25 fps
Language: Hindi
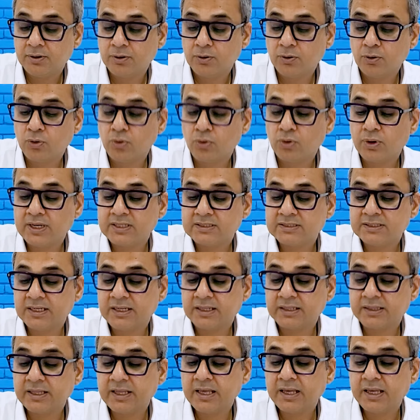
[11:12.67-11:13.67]
लोगों को ऐसे
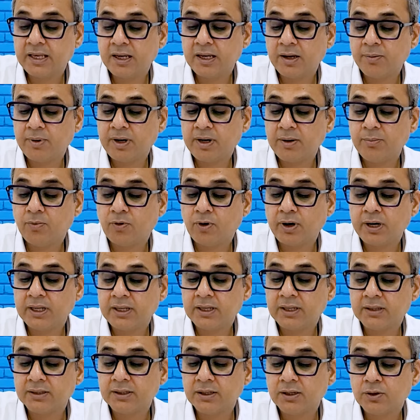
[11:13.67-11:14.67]
लगता है कि हमारी बॉडी के
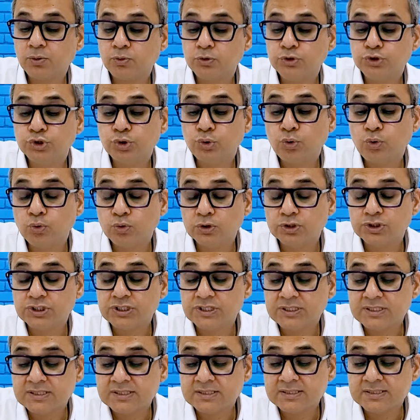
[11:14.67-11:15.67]
अंदर कुछ और
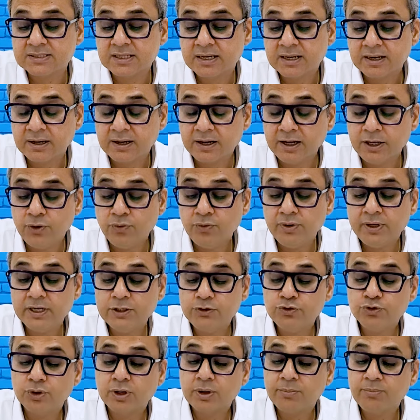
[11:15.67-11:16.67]
चीज़ गई हुई है
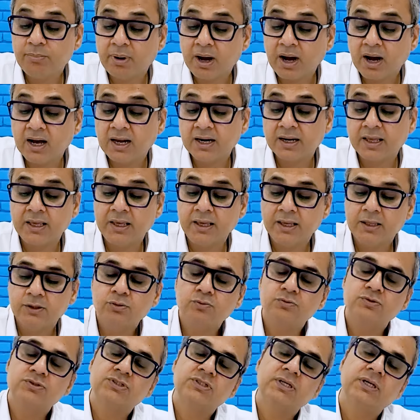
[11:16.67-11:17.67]
जो कि बाहर की है तो
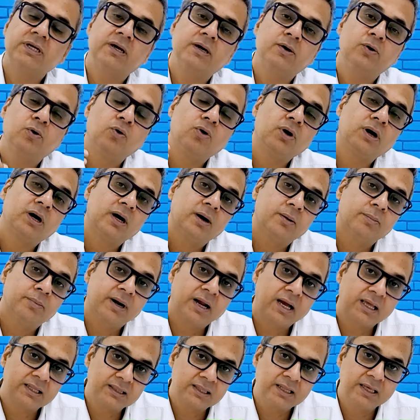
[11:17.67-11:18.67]
उससे लोग
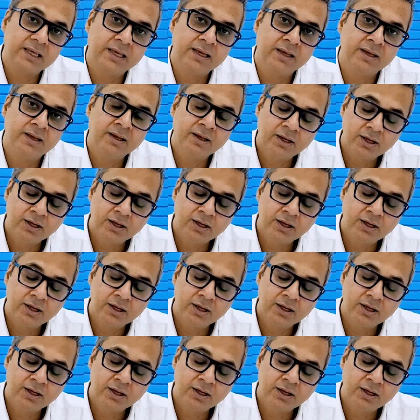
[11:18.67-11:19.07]
घबराते हैं